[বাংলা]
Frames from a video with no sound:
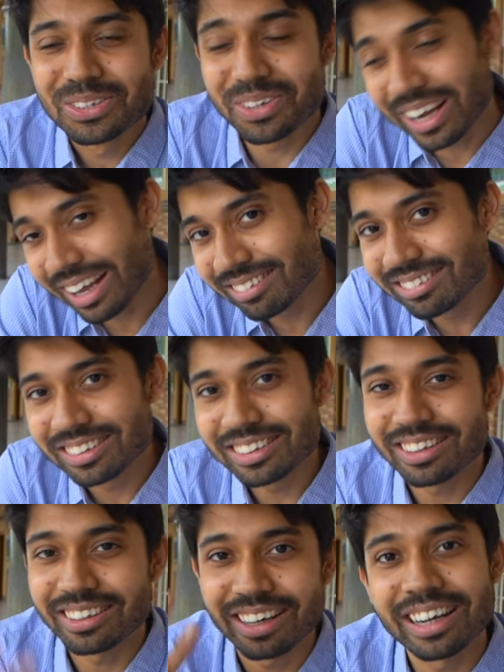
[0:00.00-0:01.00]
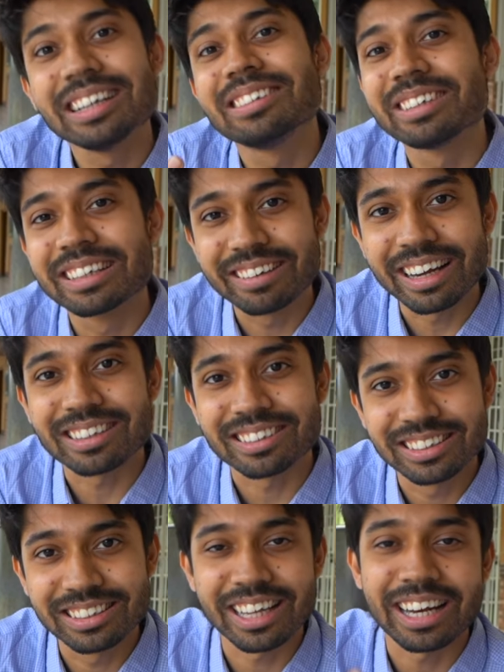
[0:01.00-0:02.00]
সো এগেন দ্য থার্ড রিগ্রেট
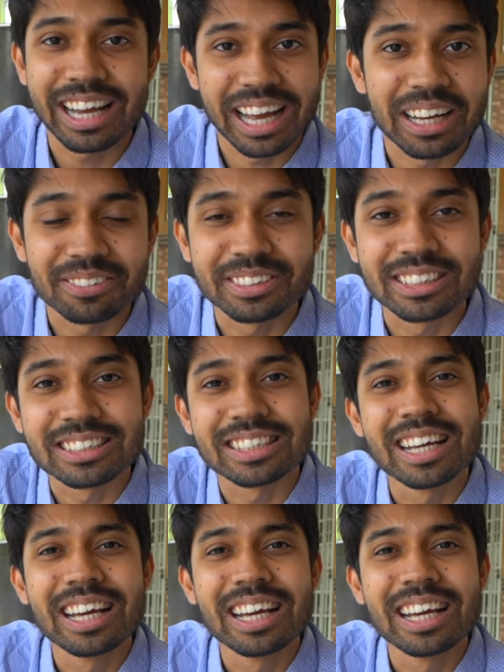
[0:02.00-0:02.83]
দ্যার আই হ্যাভ ইজ